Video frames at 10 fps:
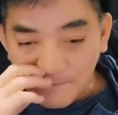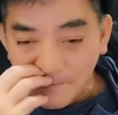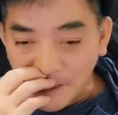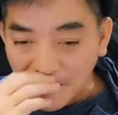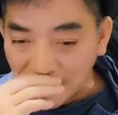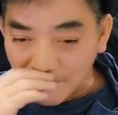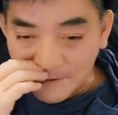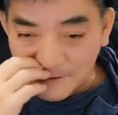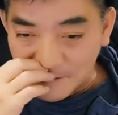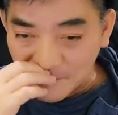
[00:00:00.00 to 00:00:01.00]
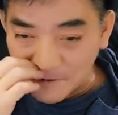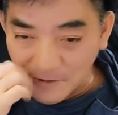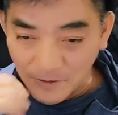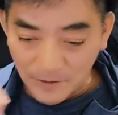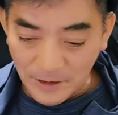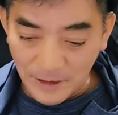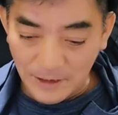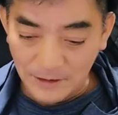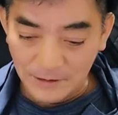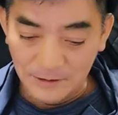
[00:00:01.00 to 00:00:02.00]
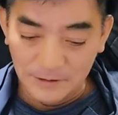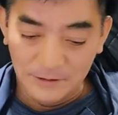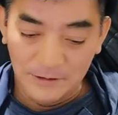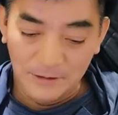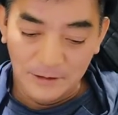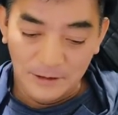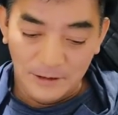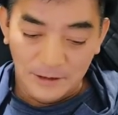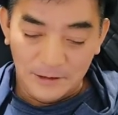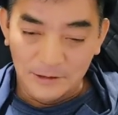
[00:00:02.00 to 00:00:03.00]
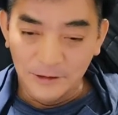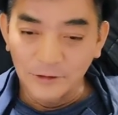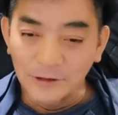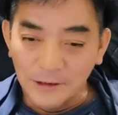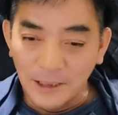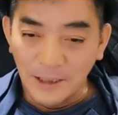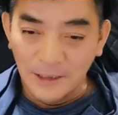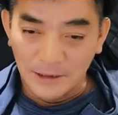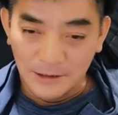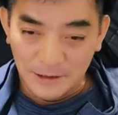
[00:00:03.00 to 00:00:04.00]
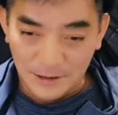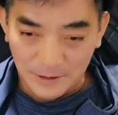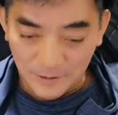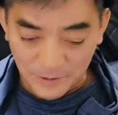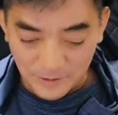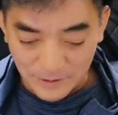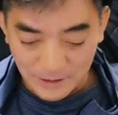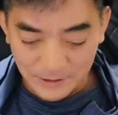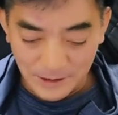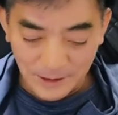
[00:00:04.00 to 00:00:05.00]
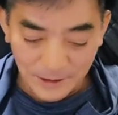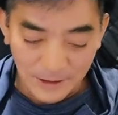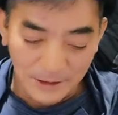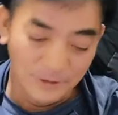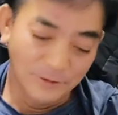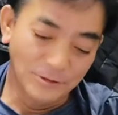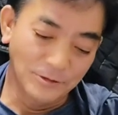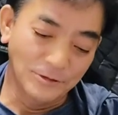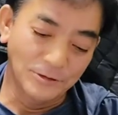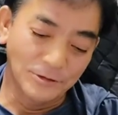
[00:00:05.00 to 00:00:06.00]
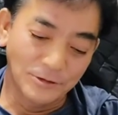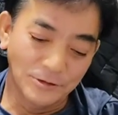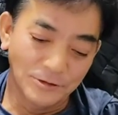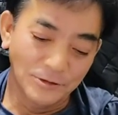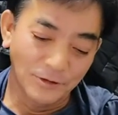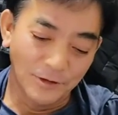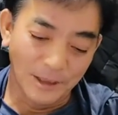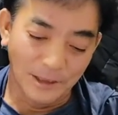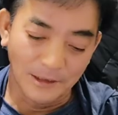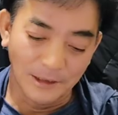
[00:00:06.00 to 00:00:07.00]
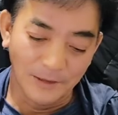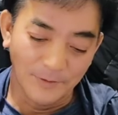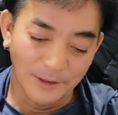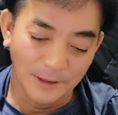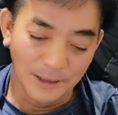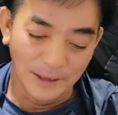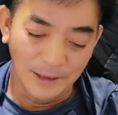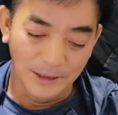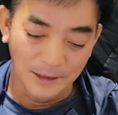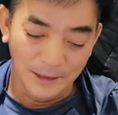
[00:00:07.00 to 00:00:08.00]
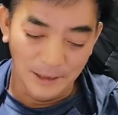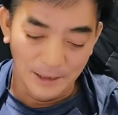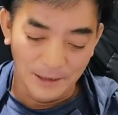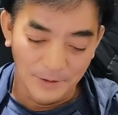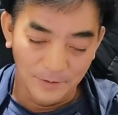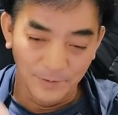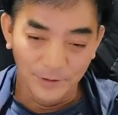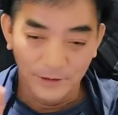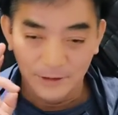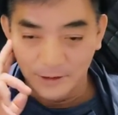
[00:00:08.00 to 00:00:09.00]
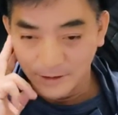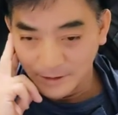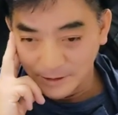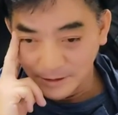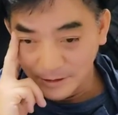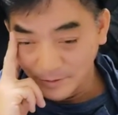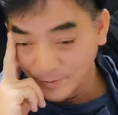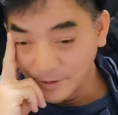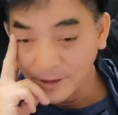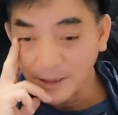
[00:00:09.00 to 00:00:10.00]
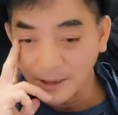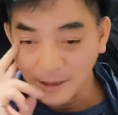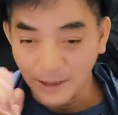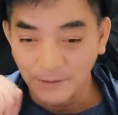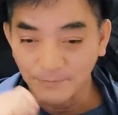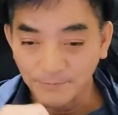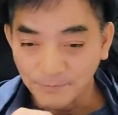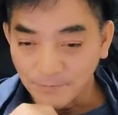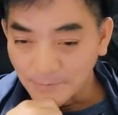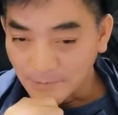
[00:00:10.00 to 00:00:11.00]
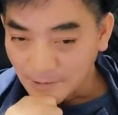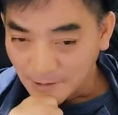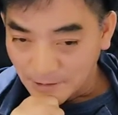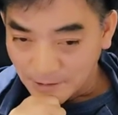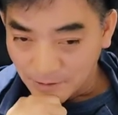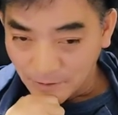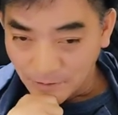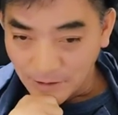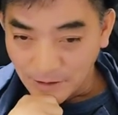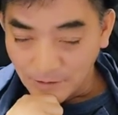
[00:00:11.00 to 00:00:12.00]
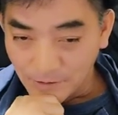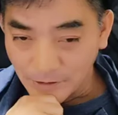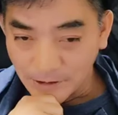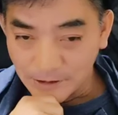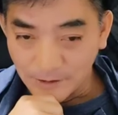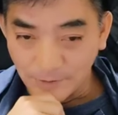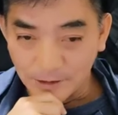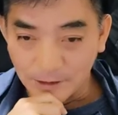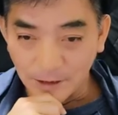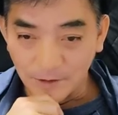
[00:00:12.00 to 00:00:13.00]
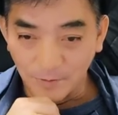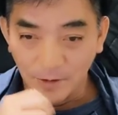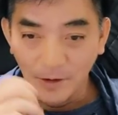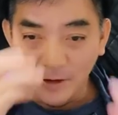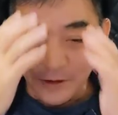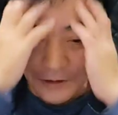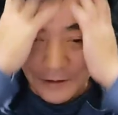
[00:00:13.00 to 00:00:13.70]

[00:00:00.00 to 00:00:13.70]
まあ、いろいろとね、自由にね、あの、発言できる世の中になればいいかなって思、思いながら動画を出していますけれども、